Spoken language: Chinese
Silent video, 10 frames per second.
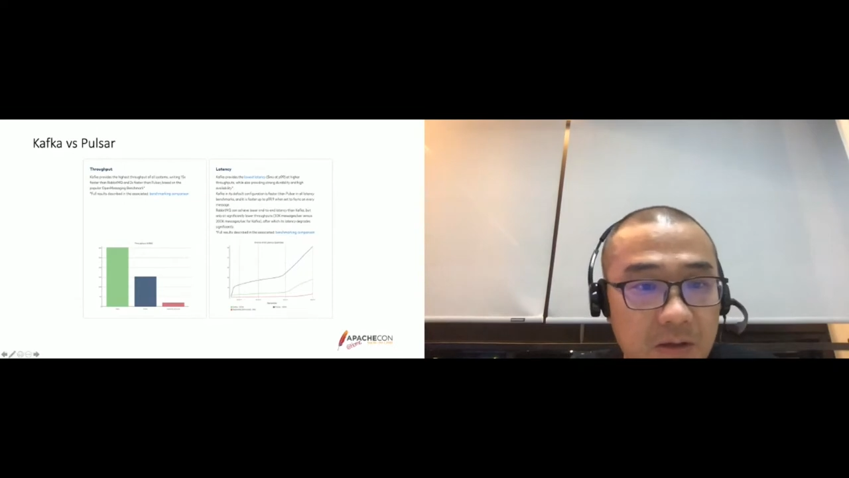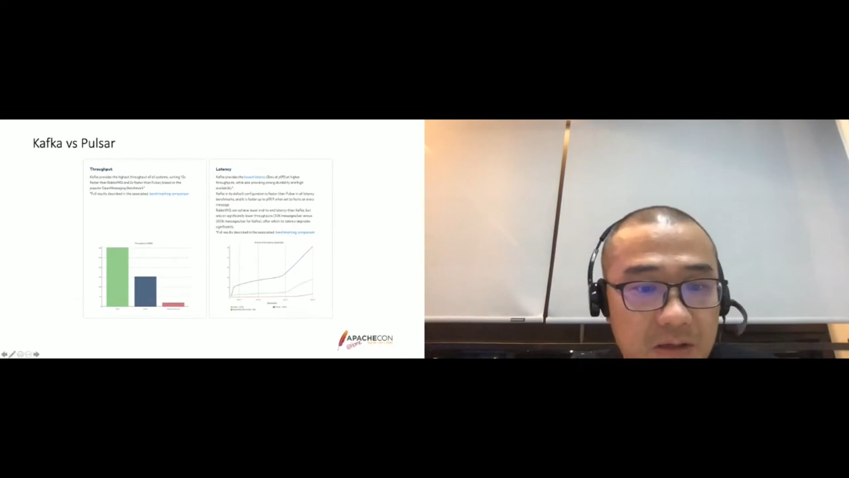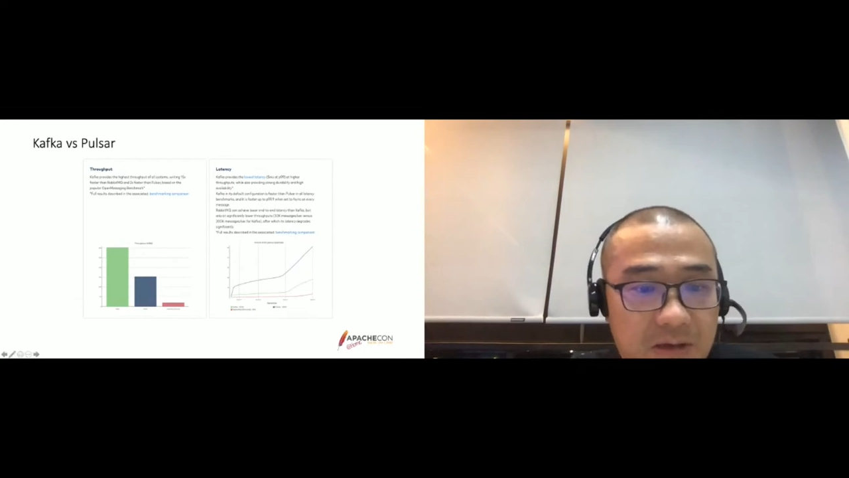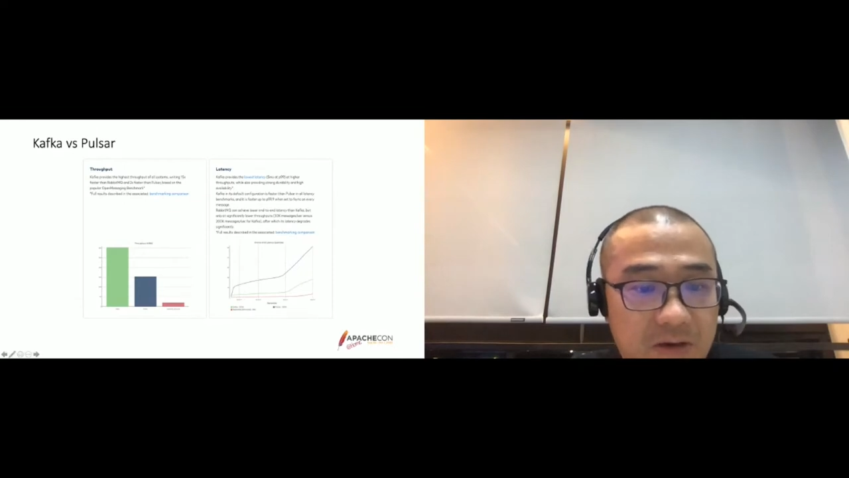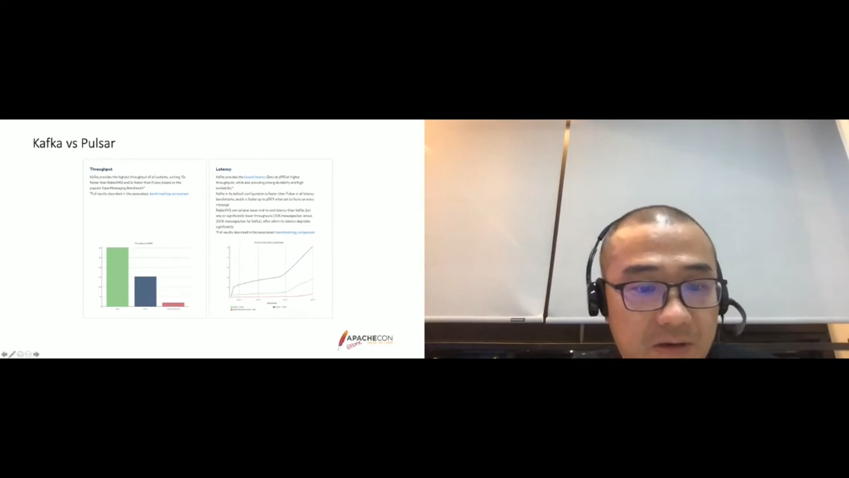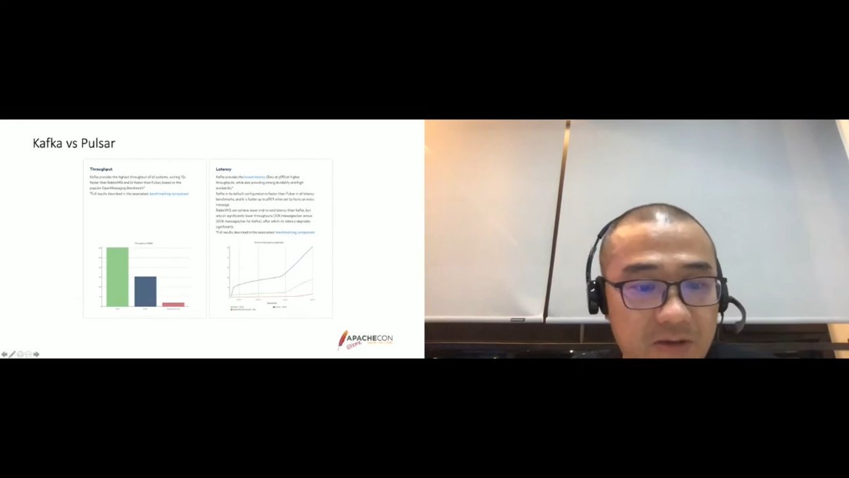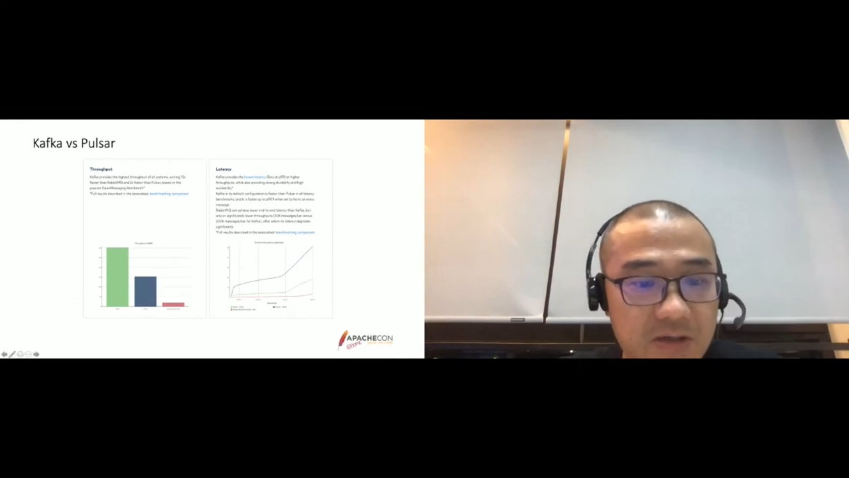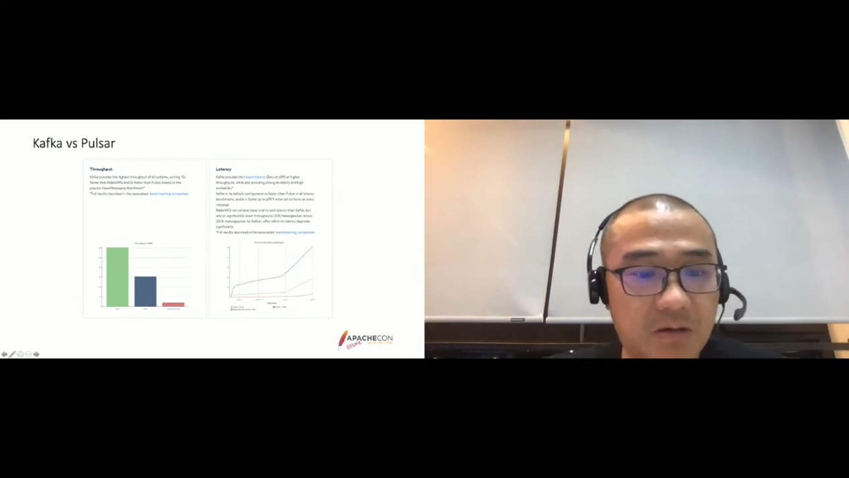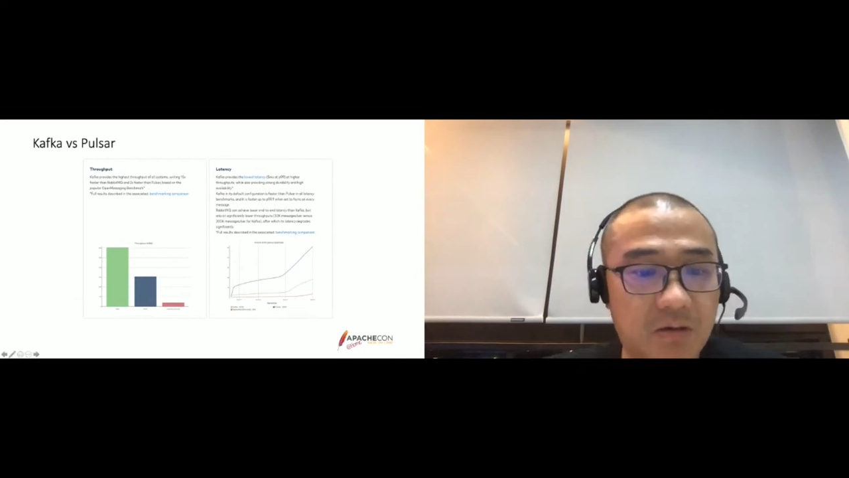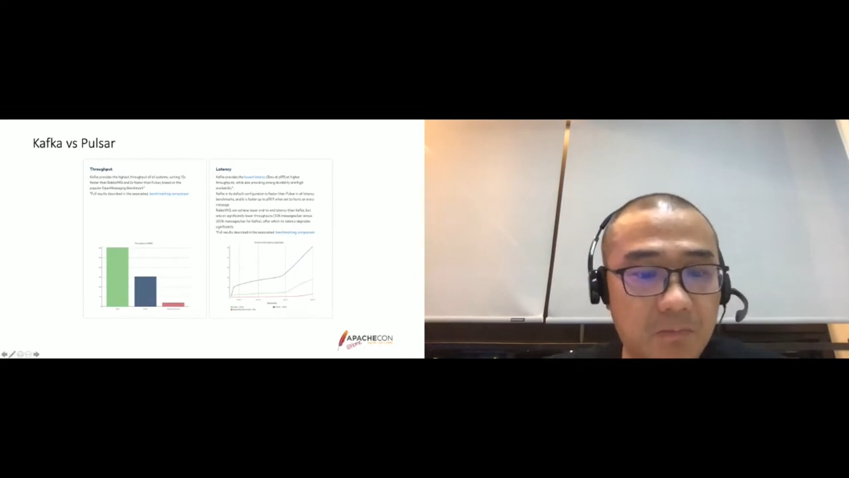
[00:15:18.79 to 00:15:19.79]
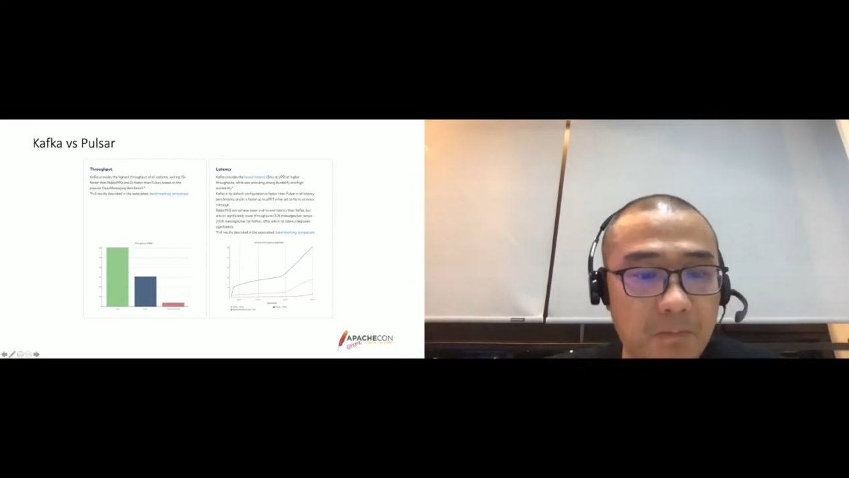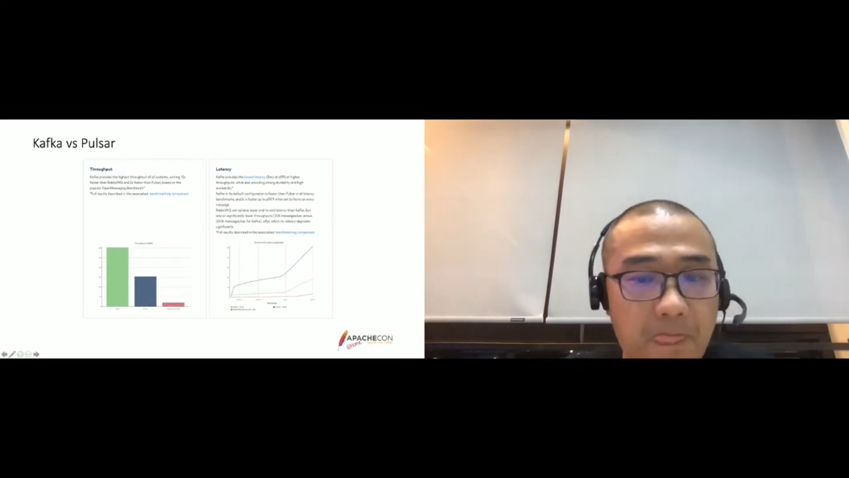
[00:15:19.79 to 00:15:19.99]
Kafka 非常高，